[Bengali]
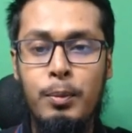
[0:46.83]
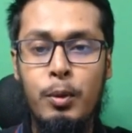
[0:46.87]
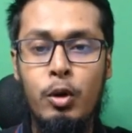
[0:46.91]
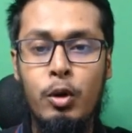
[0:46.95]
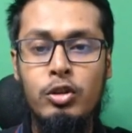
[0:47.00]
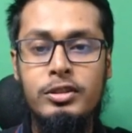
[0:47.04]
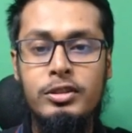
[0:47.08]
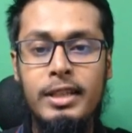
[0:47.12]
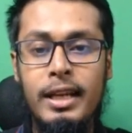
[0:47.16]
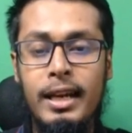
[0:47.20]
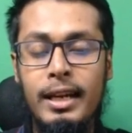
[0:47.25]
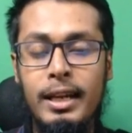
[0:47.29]

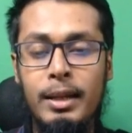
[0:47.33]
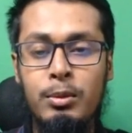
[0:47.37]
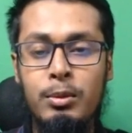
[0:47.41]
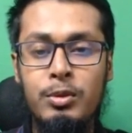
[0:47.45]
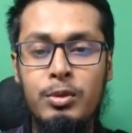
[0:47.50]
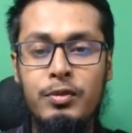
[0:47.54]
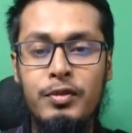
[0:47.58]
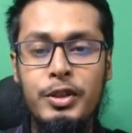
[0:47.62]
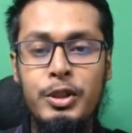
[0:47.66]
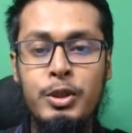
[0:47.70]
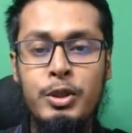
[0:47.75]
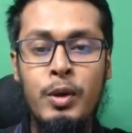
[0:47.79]
পোস্ট অ্যাড
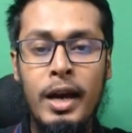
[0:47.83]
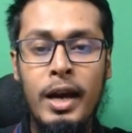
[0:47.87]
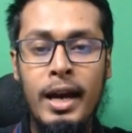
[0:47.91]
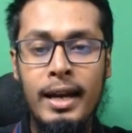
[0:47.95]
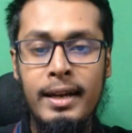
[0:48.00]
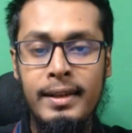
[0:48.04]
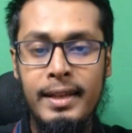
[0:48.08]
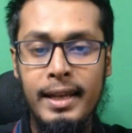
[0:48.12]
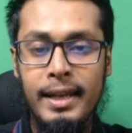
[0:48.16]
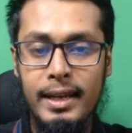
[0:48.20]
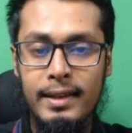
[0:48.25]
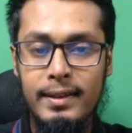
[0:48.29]
এবং ভিডিও
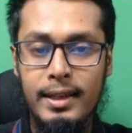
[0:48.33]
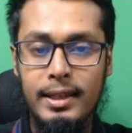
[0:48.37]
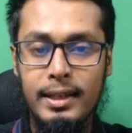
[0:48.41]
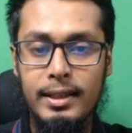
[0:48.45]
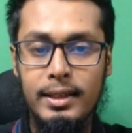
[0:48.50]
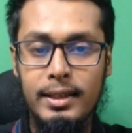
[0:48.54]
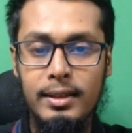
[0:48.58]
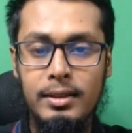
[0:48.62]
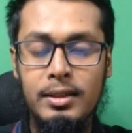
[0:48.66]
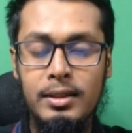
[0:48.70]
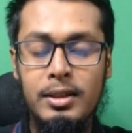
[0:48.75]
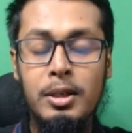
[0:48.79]
অ্যাড দেখে
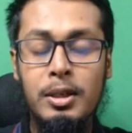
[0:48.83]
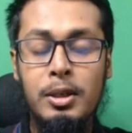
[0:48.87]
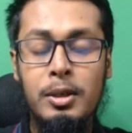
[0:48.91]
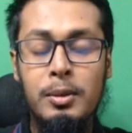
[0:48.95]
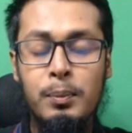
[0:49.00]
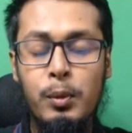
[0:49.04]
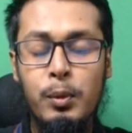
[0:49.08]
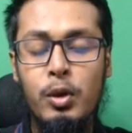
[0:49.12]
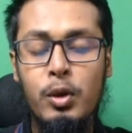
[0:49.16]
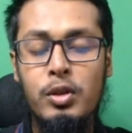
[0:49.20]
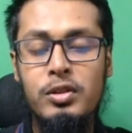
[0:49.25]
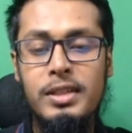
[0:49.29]
থাকি
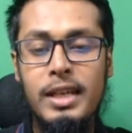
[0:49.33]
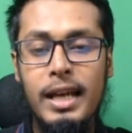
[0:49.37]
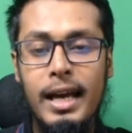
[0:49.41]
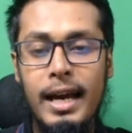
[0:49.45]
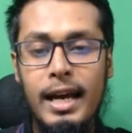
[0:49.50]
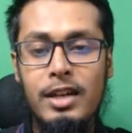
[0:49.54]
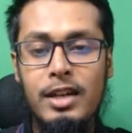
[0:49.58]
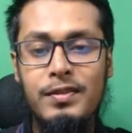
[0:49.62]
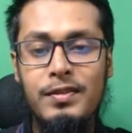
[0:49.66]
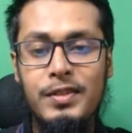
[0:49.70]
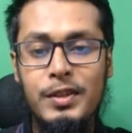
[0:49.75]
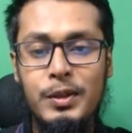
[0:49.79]
পোস্ট
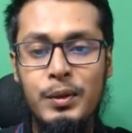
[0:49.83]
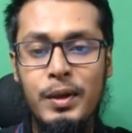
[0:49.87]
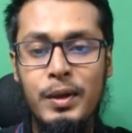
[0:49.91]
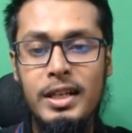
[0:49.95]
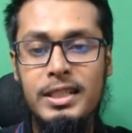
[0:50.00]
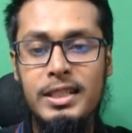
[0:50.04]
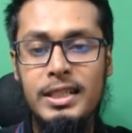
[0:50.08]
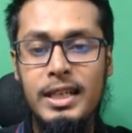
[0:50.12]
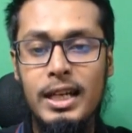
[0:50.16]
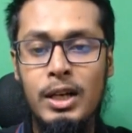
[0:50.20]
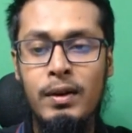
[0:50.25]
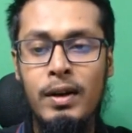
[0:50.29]
অ্যাড ভিডিও
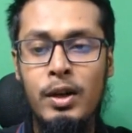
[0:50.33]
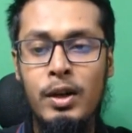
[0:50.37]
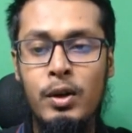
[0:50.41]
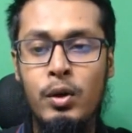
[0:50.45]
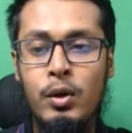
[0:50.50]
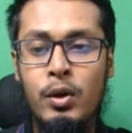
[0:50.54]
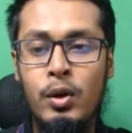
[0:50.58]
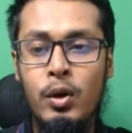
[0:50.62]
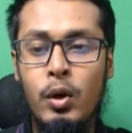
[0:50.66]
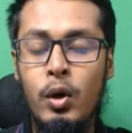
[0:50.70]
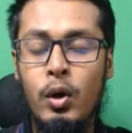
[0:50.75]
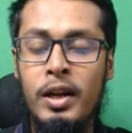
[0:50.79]
অ্যাড ছাড়াও
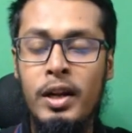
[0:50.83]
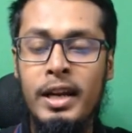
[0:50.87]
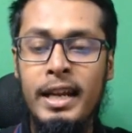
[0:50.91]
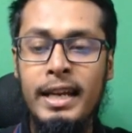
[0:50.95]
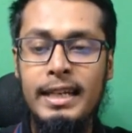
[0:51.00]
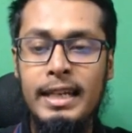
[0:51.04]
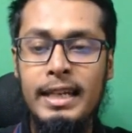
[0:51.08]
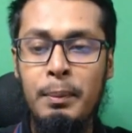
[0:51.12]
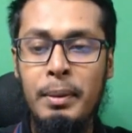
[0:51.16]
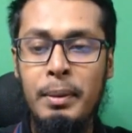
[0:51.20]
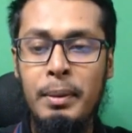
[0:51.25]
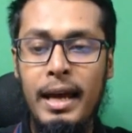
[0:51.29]
আরও
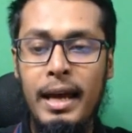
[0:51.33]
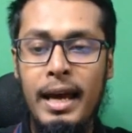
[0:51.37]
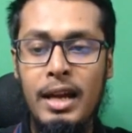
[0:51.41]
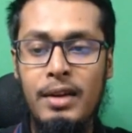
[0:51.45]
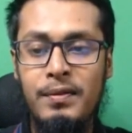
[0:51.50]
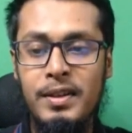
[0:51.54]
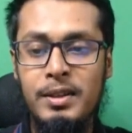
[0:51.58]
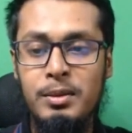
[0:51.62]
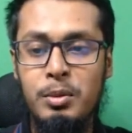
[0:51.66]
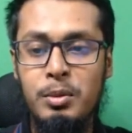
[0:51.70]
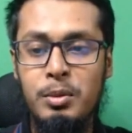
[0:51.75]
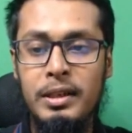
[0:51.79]
অনেক টাইপের
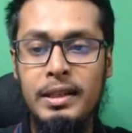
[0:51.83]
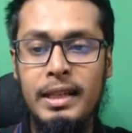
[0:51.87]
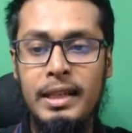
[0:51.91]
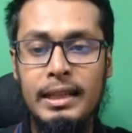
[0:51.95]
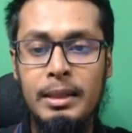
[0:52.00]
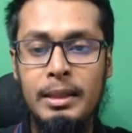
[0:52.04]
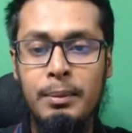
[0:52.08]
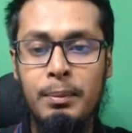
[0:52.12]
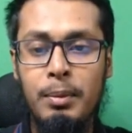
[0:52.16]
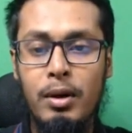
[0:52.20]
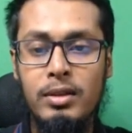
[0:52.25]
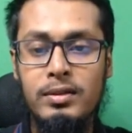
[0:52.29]
অ্যাড ফেসবুকে
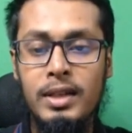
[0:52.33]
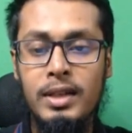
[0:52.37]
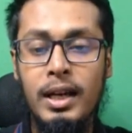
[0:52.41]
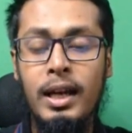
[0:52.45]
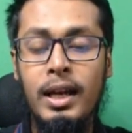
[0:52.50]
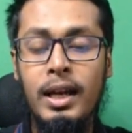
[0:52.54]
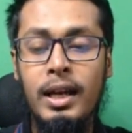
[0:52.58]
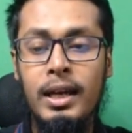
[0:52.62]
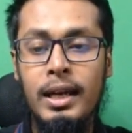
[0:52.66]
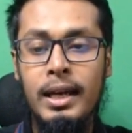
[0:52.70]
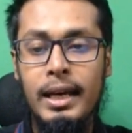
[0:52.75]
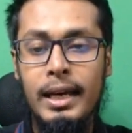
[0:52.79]
দেখতে পাওয়া
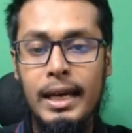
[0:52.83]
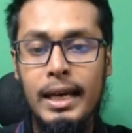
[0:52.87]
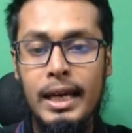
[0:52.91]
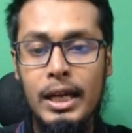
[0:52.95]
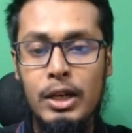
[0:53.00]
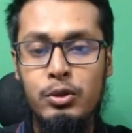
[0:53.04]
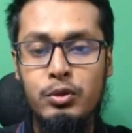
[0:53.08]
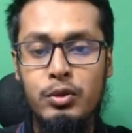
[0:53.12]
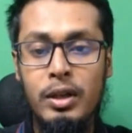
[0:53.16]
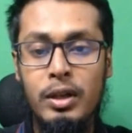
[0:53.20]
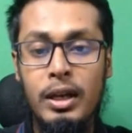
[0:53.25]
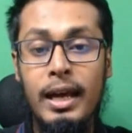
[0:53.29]
যায়
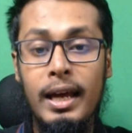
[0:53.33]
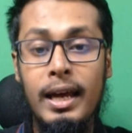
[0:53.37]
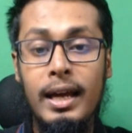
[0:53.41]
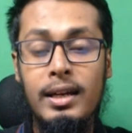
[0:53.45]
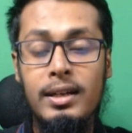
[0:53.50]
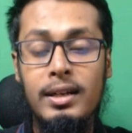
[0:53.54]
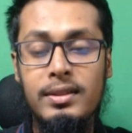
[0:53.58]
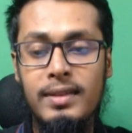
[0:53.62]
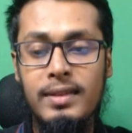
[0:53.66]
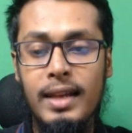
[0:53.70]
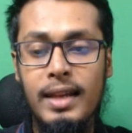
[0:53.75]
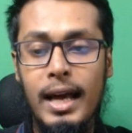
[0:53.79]
ক্যারোজুয়াল
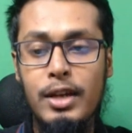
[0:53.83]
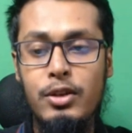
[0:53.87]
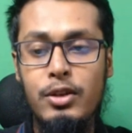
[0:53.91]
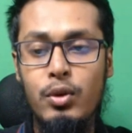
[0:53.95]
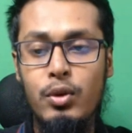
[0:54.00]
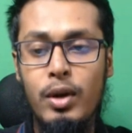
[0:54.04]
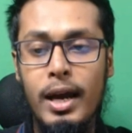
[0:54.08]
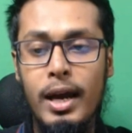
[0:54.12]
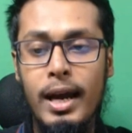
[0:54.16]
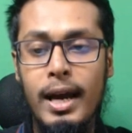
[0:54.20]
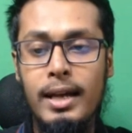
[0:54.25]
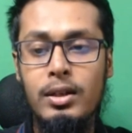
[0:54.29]
অ্যাড স্লাইড
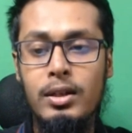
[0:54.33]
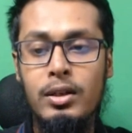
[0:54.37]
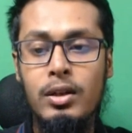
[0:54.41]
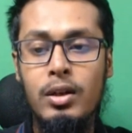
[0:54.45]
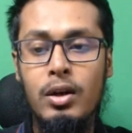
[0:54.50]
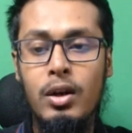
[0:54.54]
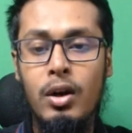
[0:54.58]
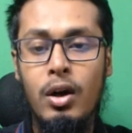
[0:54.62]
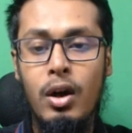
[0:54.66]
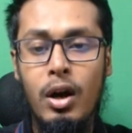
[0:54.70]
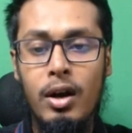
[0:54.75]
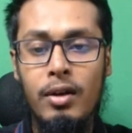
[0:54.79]
শো অ্যাড
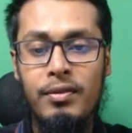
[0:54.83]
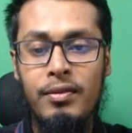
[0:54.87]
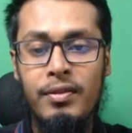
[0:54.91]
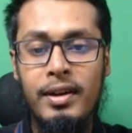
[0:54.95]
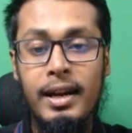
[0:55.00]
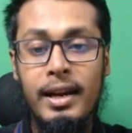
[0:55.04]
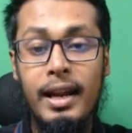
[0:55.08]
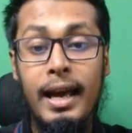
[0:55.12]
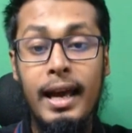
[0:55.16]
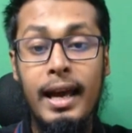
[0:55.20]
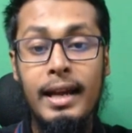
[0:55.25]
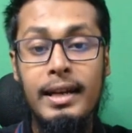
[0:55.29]

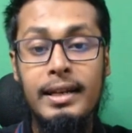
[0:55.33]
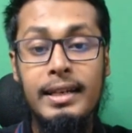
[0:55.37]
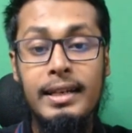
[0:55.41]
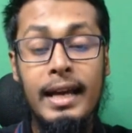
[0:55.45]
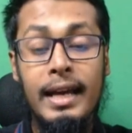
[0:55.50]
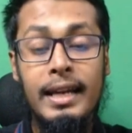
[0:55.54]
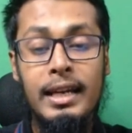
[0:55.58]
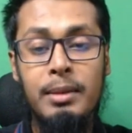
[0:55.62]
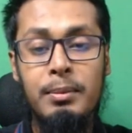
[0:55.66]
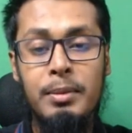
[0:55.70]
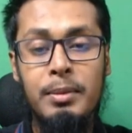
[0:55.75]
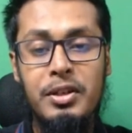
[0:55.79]
offer ad,
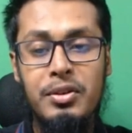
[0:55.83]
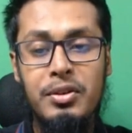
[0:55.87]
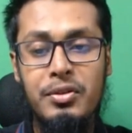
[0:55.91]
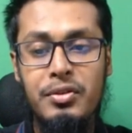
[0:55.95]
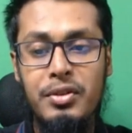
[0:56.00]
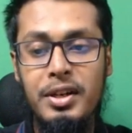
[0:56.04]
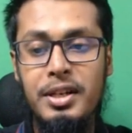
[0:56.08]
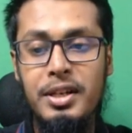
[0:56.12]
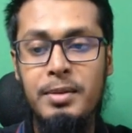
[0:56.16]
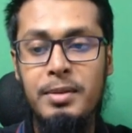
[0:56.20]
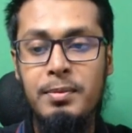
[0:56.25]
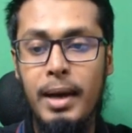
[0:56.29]
dynamic
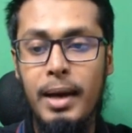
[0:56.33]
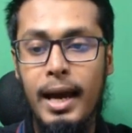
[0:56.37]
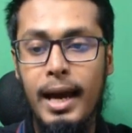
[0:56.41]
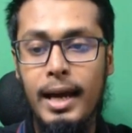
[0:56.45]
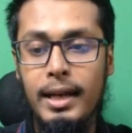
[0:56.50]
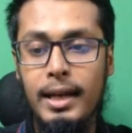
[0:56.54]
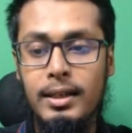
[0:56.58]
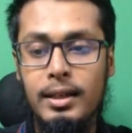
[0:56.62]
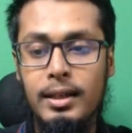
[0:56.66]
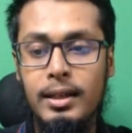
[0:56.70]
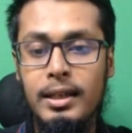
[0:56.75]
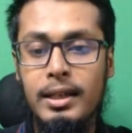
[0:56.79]
creative
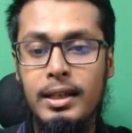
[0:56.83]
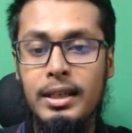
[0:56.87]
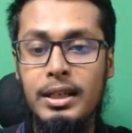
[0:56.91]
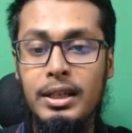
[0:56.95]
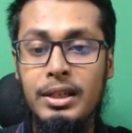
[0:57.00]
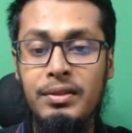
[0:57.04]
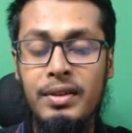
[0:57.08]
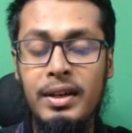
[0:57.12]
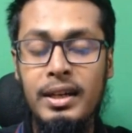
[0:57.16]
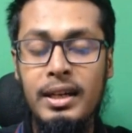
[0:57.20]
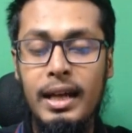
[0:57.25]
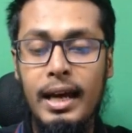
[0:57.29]
ad,
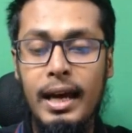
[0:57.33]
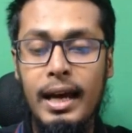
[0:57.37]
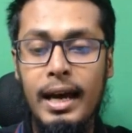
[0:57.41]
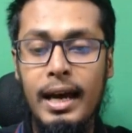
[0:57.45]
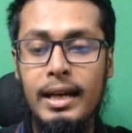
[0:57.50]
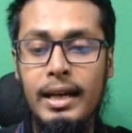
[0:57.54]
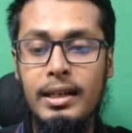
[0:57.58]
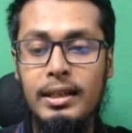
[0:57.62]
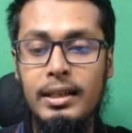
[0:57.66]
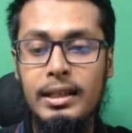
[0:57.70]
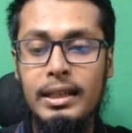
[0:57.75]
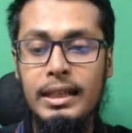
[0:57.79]
event
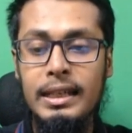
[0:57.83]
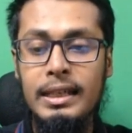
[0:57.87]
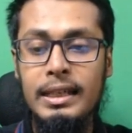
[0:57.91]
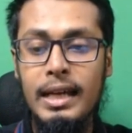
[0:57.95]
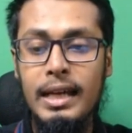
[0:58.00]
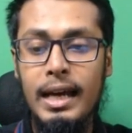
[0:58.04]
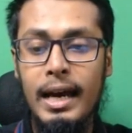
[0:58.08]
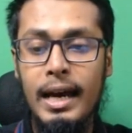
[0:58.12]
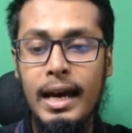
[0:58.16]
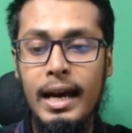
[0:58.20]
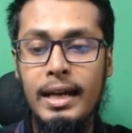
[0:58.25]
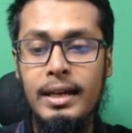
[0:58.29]
ad,
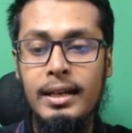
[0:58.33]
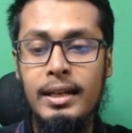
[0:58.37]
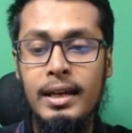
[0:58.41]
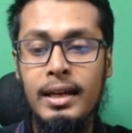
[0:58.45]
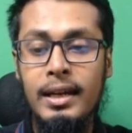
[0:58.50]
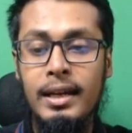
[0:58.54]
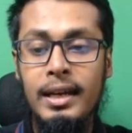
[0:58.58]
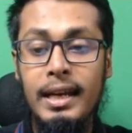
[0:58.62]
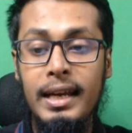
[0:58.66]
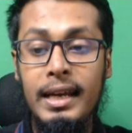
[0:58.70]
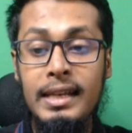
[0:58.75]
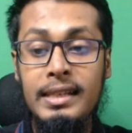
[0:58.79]
lead ad,
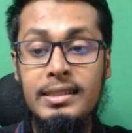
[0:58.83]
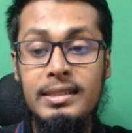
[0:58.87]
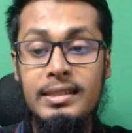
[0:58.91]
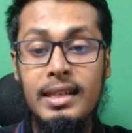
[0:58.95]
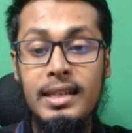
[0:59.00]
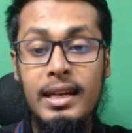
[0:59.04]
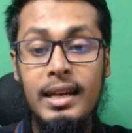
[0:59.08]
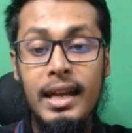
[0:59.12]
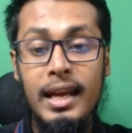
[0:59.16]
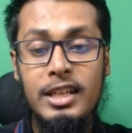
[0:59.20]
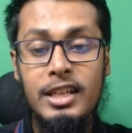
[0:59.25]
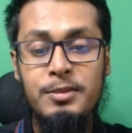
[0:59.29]

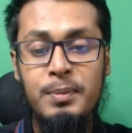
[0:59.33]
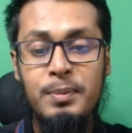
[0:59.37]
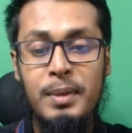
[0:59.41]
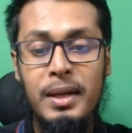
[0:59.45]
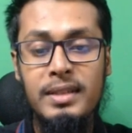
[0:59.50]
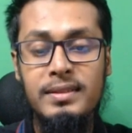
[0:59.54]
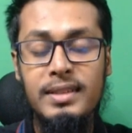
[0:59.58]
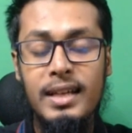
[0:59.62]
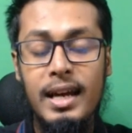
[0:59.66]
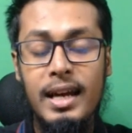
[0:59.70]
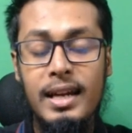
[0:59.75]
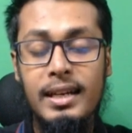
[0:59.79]
instant
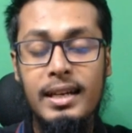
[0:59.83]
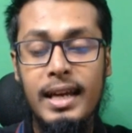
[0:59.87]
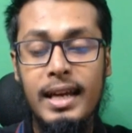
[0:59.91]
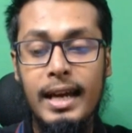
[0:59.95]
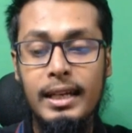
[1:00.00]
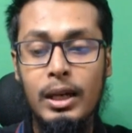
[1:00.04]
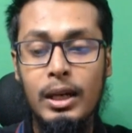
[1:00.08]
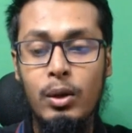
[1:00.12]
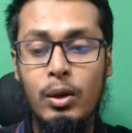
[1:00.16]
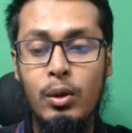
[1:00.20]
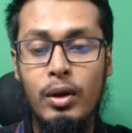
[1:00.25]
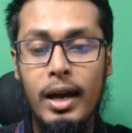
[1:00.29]
experience ad,
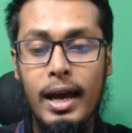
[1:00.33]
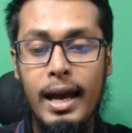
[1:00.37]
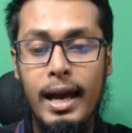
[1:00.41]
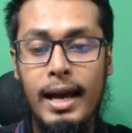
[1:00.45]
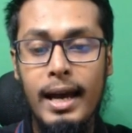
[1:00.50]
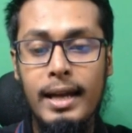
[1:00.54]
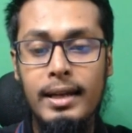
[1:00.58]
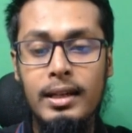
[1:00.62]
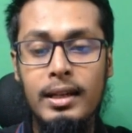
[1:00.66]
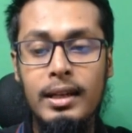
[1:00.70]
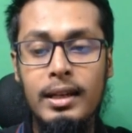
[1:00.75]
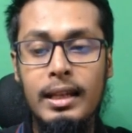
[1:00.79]
catalog
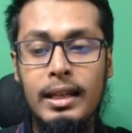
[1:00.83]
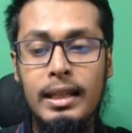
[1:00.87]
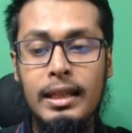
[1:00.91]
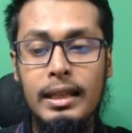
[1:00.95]
ad,